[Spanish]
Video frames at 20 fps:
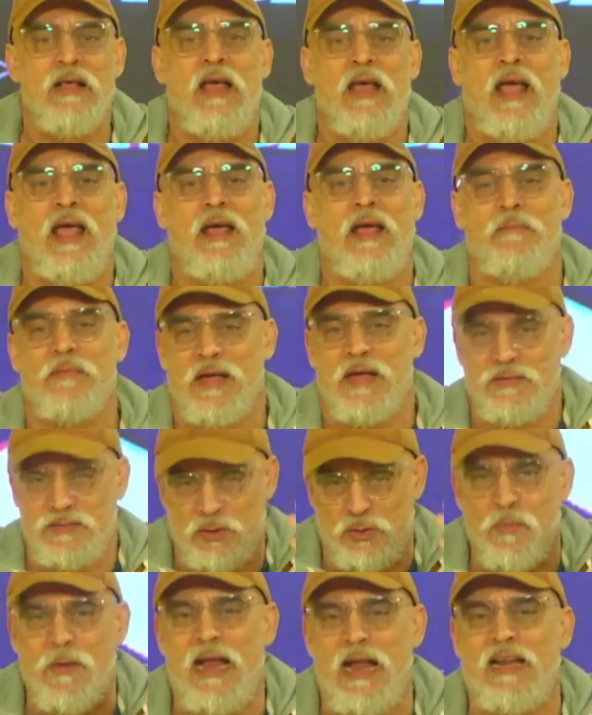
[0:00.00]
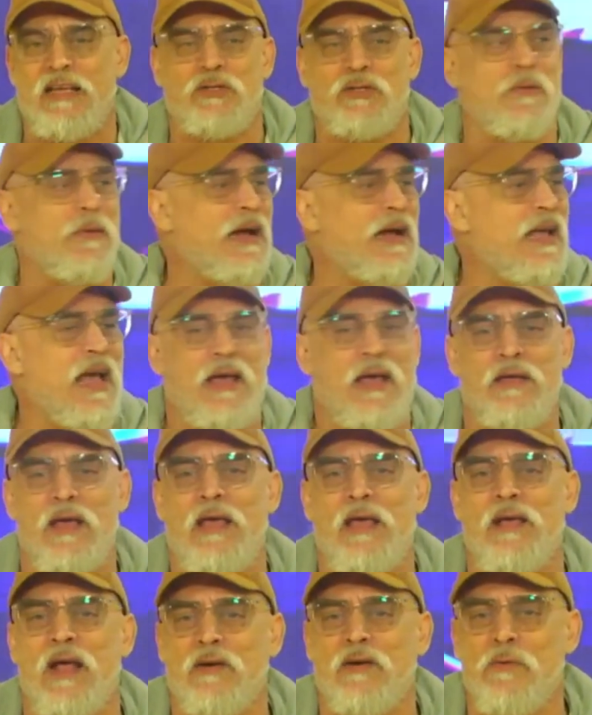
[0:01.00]
Eh, eh, sumale, sumale,
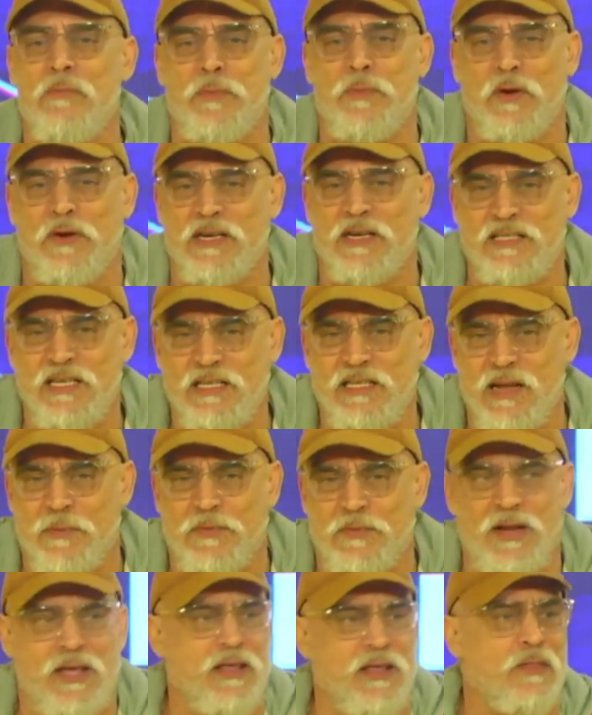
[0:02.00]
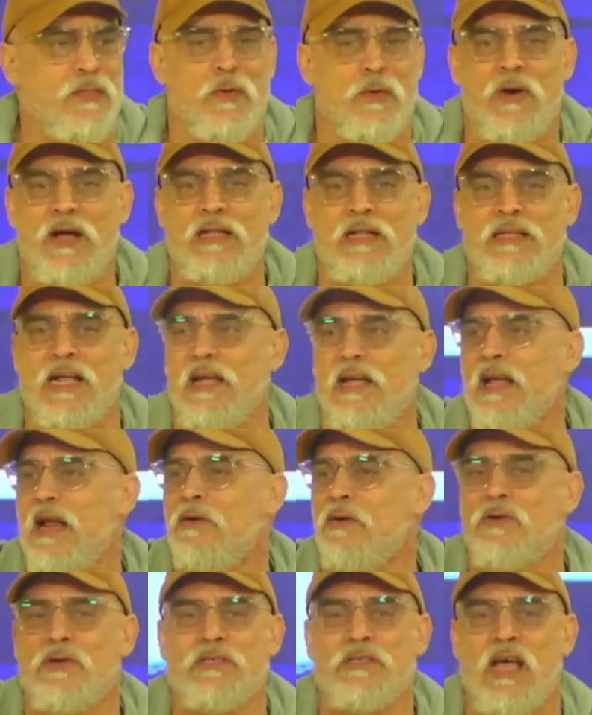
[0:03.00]
hay algún progresista por ahí dando vuelta, hay
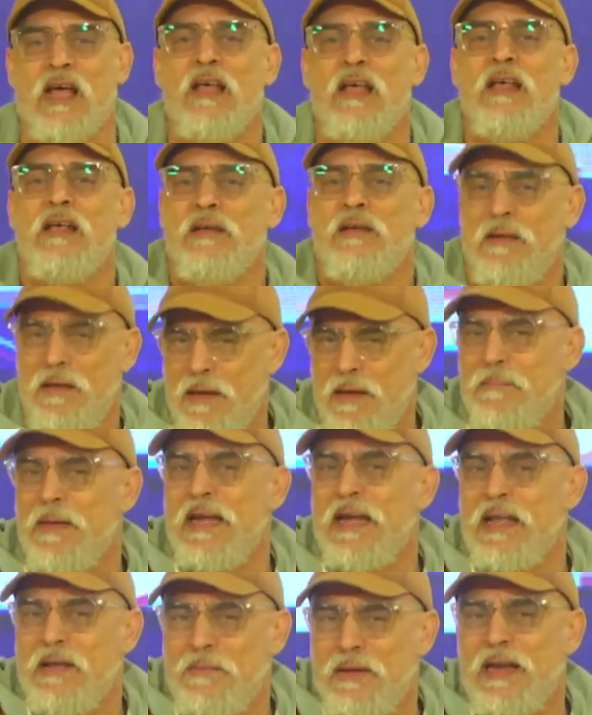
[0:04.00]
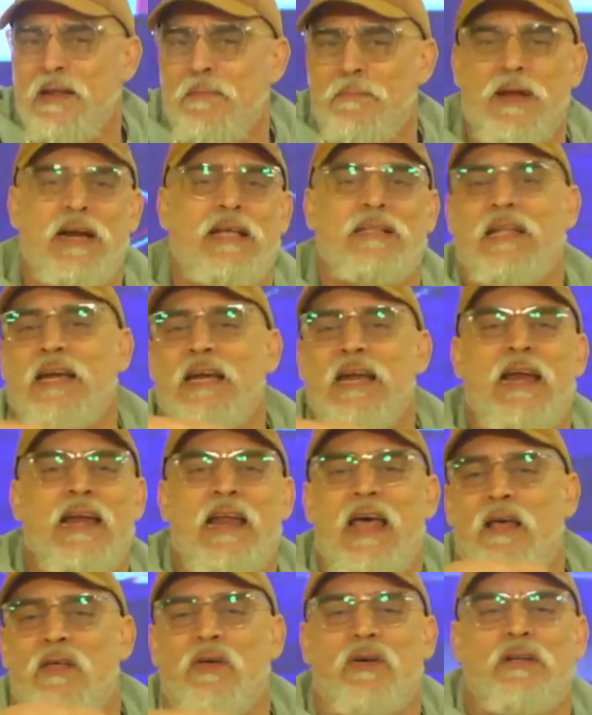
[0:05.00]
algún... sea, eh, vení, vení, páratele al
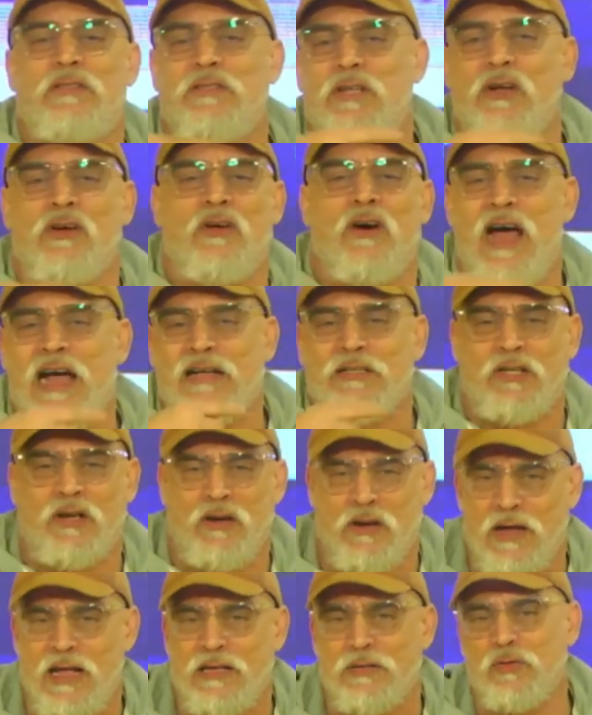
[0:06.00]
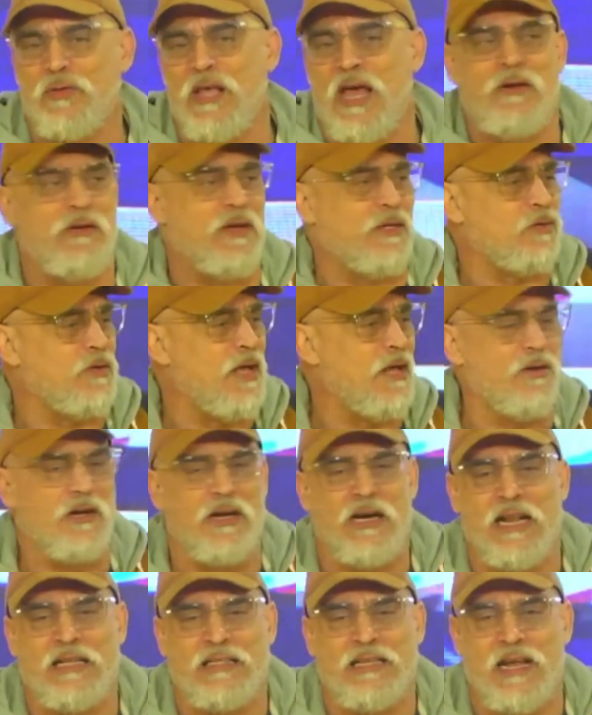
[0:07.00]
lado en todos los actos, ayúdalo, ayúdalo
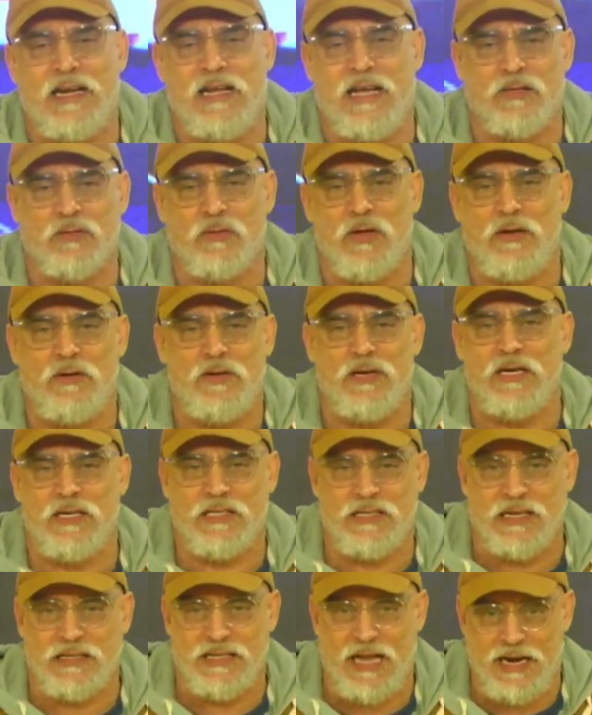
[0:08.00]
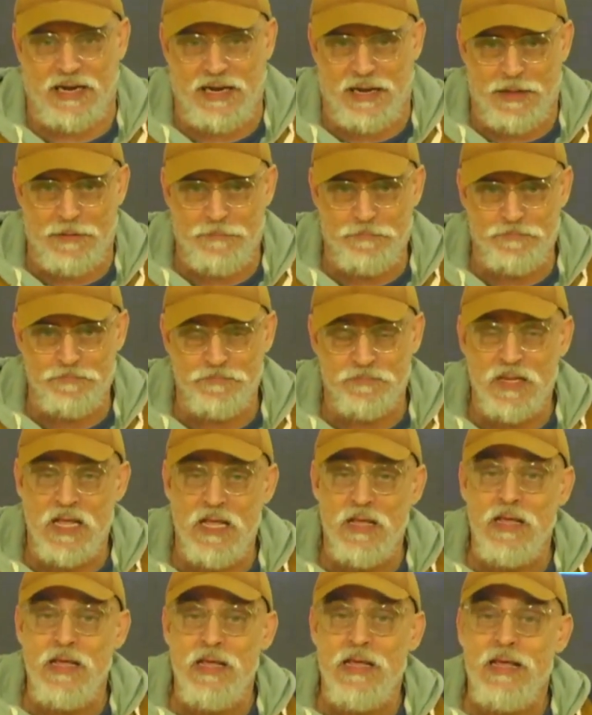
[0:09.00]
con la tarea, ayúdalo con esta tarea.
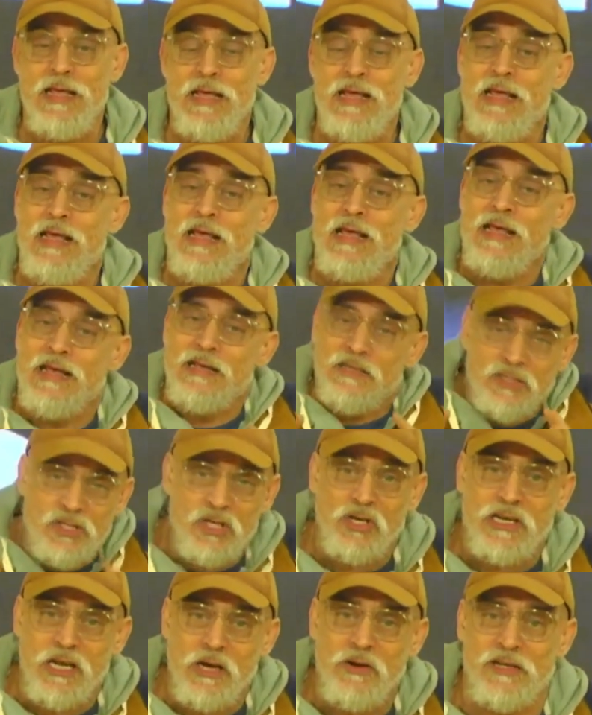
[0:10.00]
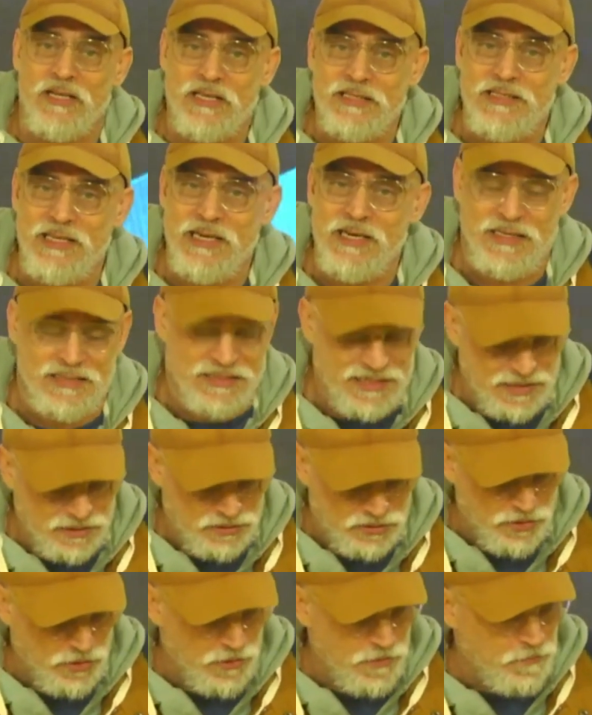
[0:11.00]
Yo quiero decirles
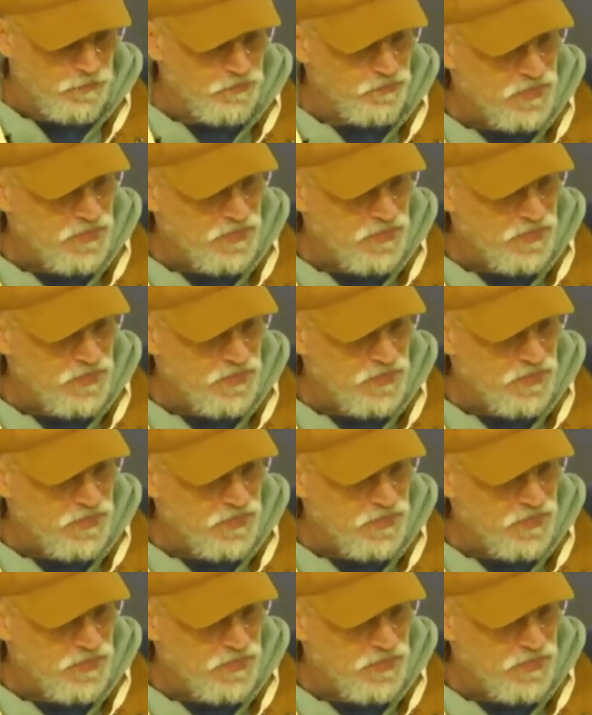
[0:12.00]
esto